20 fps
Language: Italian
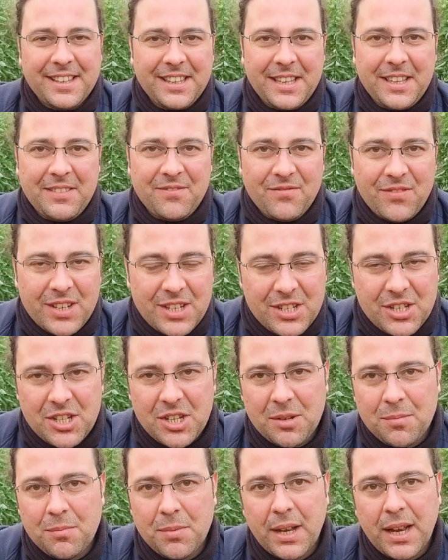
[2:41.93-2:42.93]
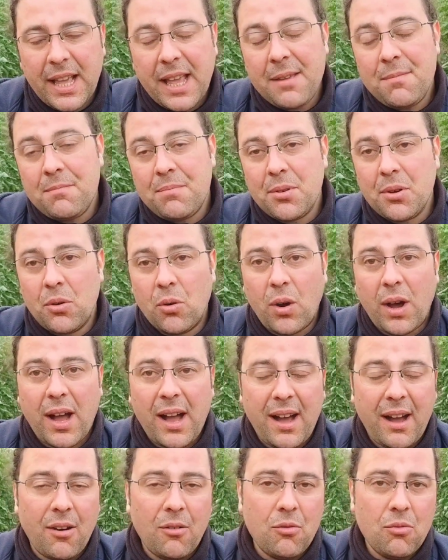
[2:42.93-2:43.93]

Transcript: invincibile e in più ha